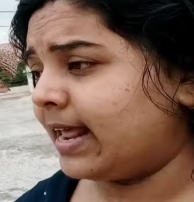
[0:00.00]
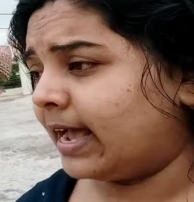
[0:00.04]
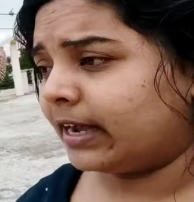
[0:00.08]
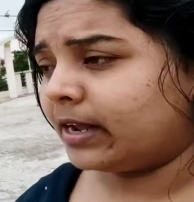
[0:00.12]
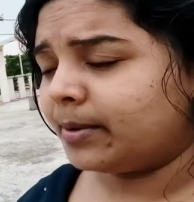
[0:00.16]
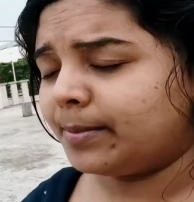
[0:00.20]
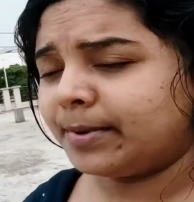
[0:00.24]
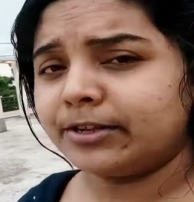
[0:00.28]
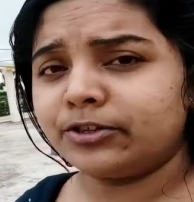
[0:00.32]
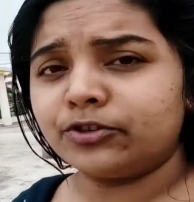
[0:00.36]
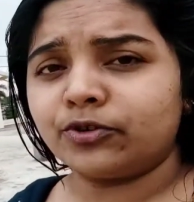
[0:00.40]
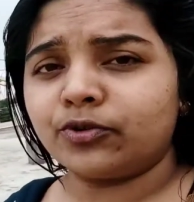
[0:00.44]

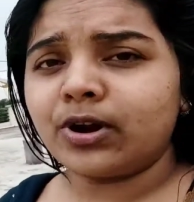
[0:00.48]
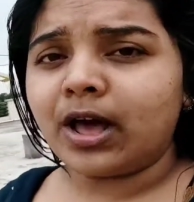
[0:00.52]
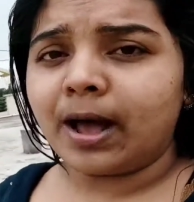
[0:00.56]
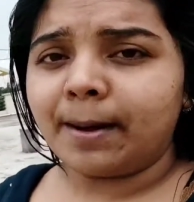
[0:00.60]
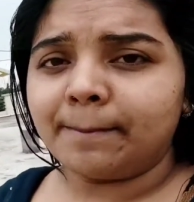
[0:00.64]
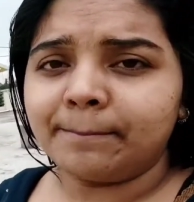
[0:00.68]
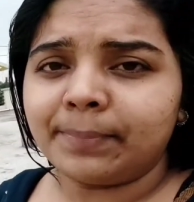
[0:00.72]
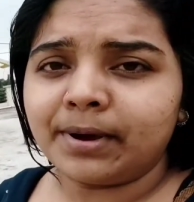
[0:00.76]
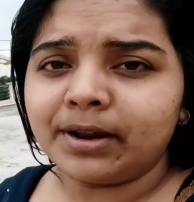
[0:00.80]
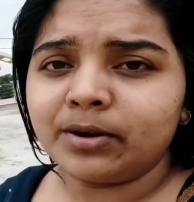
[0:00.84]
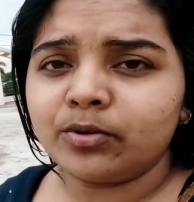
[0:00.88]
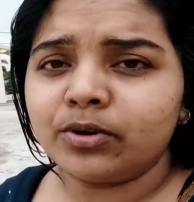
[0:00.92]
আগেরবারে যখন
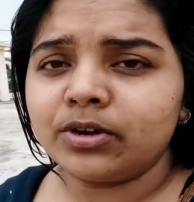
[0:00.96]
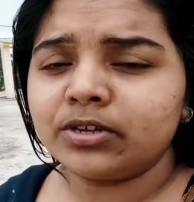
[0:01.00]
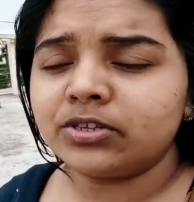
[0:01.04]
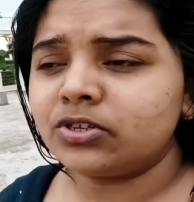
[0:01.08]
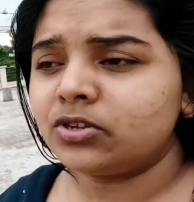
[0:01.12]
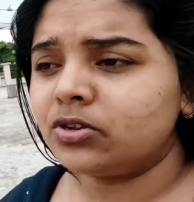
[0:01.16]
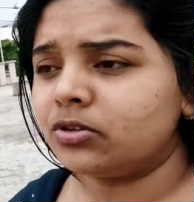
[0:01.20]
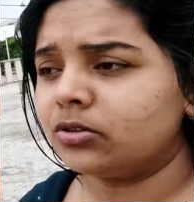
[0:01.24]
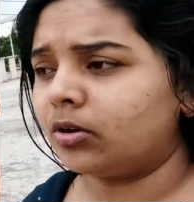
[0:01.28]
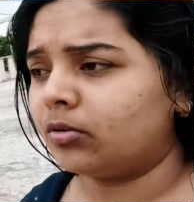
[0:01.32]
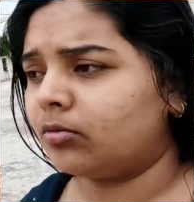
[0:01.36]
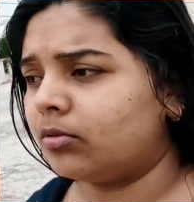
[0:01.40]
আমফান
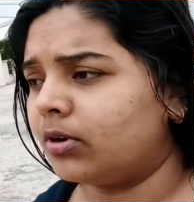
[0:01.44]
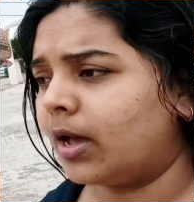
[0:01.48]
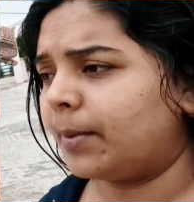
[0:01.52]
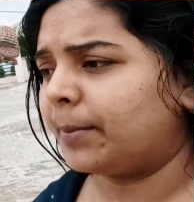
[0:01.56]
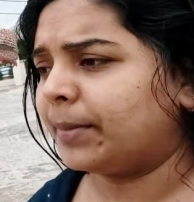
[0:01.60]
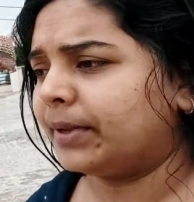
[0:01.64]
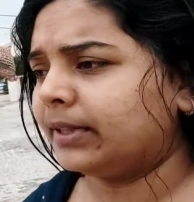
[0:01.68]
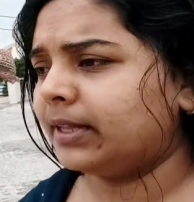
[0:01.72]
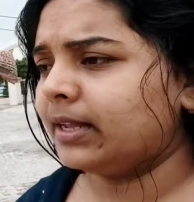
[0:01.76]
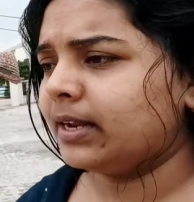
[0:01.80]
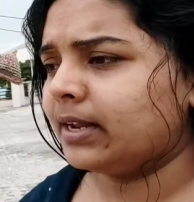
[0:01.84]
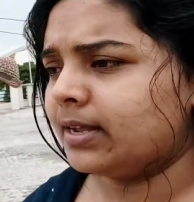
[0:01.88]
হয়েছিল তখন
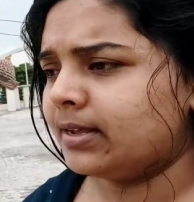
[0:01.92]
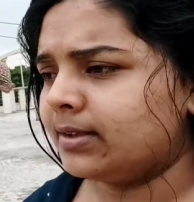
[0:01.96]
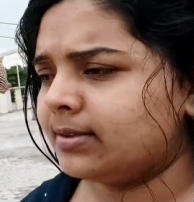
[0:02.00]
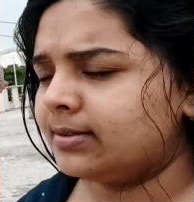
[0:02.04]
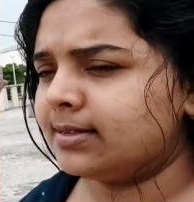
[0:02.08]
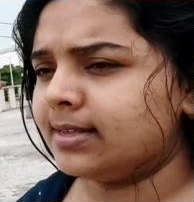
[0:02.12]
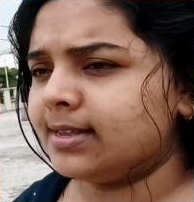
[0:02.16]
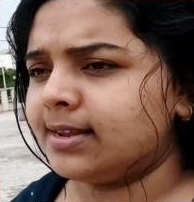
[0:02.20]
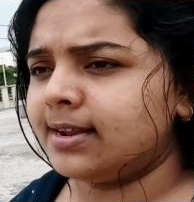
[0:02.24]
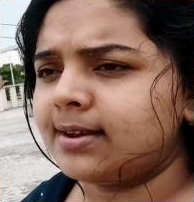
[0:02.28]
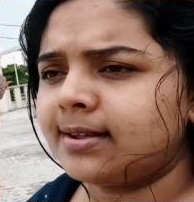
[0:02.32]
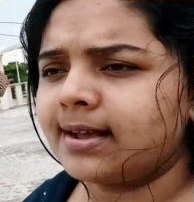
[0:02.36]
আমাদের এই
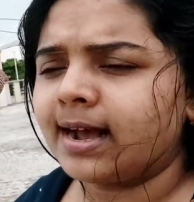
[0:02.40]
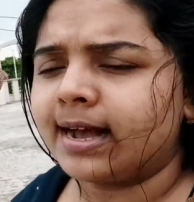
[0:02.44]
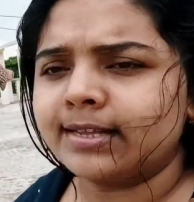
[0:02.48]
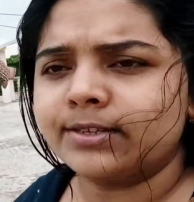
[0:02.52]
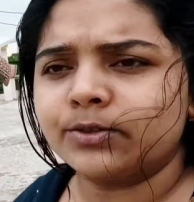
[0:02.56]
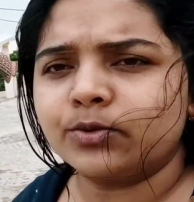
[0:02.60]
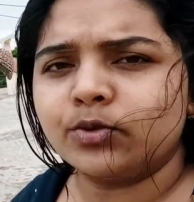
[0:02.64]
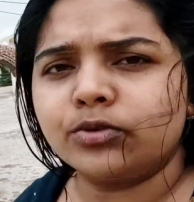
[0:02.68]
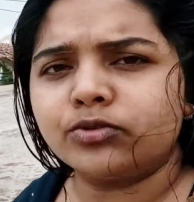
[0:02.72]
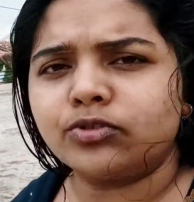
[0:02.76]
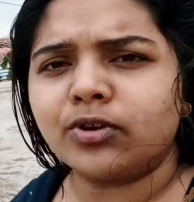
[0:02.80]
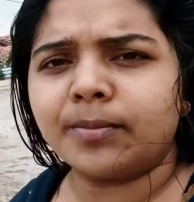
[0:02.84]
সিঁড়ির
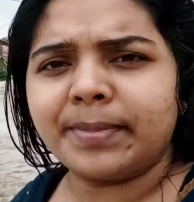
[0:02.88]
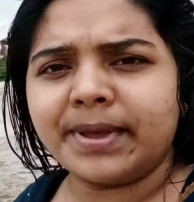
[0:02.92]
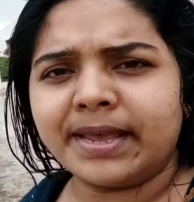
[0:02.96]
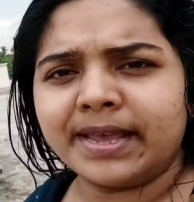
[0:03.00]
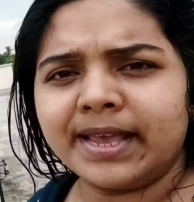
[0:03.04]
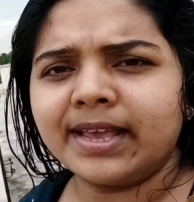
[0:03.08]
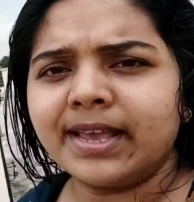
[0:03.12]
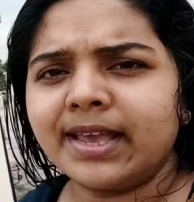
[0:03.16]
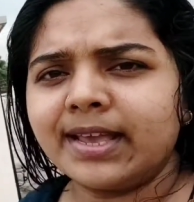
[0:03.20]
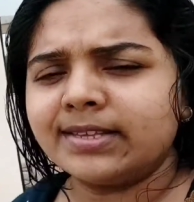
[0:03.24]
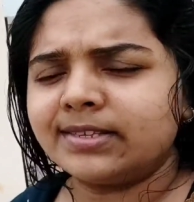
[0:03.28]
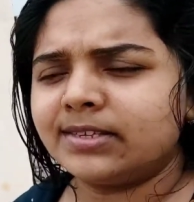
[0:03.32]
কাঁচগুলো সব
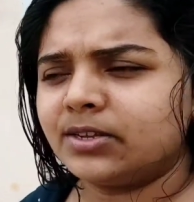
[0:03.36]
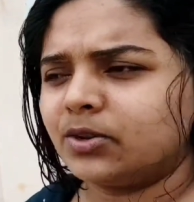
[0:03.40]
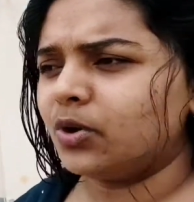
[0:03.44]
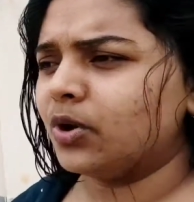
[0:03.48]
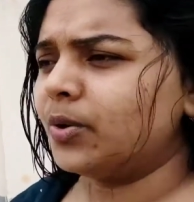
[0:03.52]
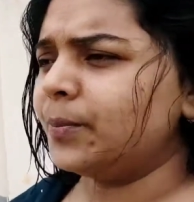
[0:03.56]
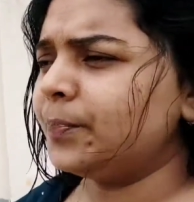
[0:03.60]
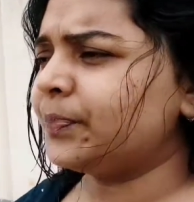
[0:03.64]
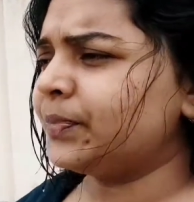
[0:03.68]
ভেঙে গিয়েছিল